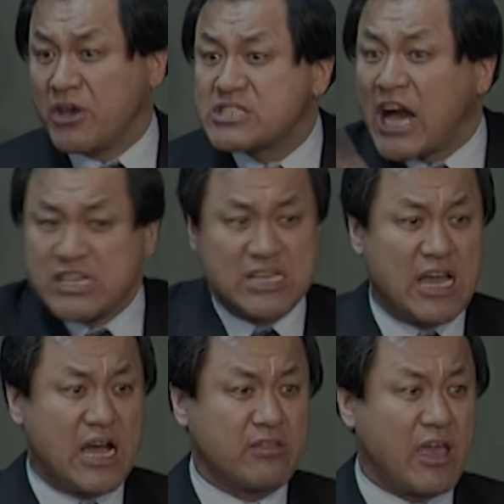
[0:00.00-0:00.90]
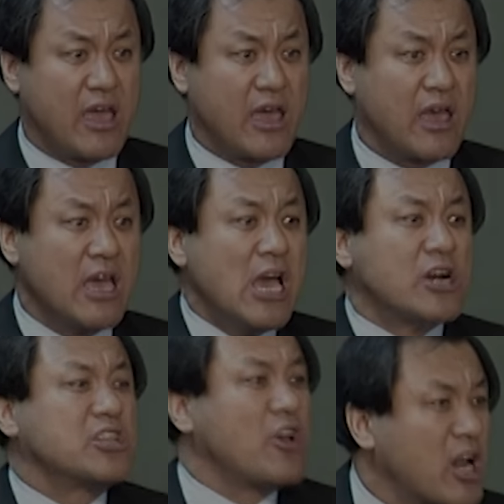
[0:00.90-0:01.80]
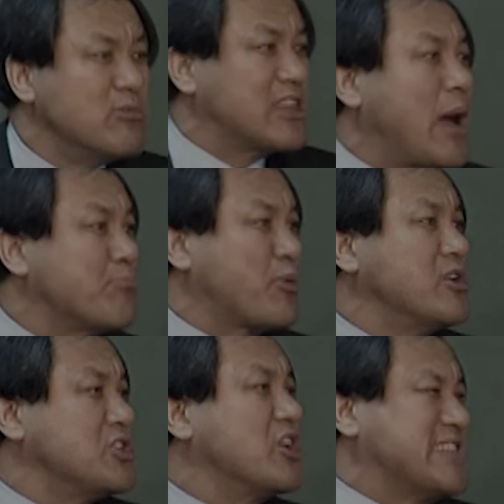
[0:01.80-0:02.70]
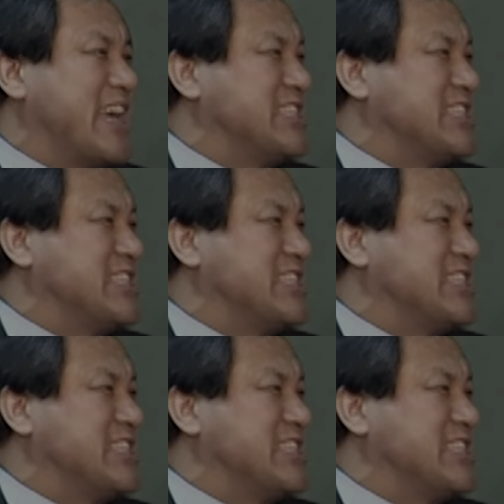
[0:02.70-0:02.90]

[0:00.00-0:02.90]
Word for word: 여자가 신랑한테. 그래서 여러분 남편은 여자의